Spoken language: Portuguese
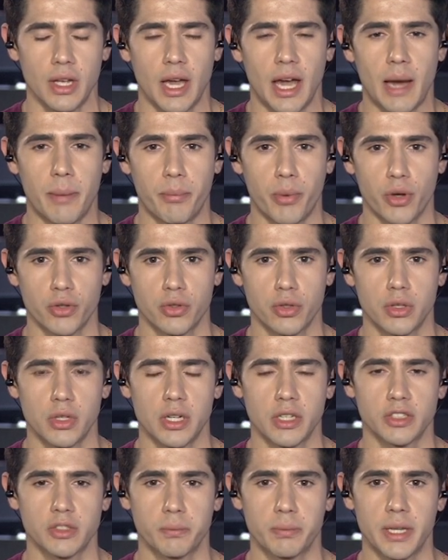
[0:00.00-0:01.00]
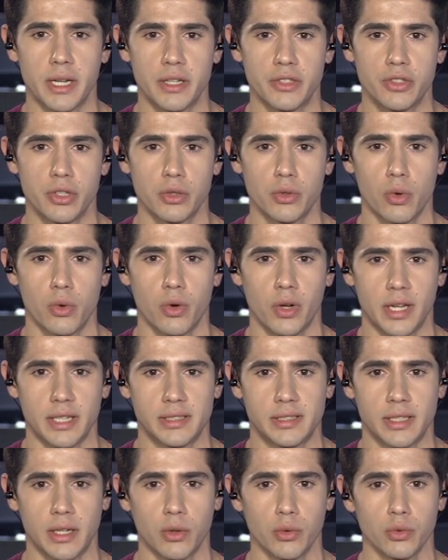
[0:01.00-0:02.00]
após o transplante do
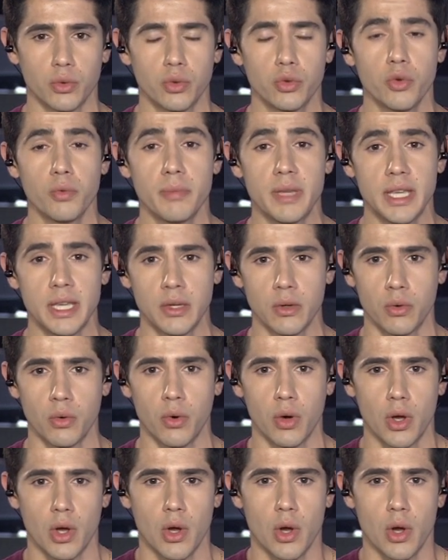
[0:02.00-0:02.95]
coração no domingo.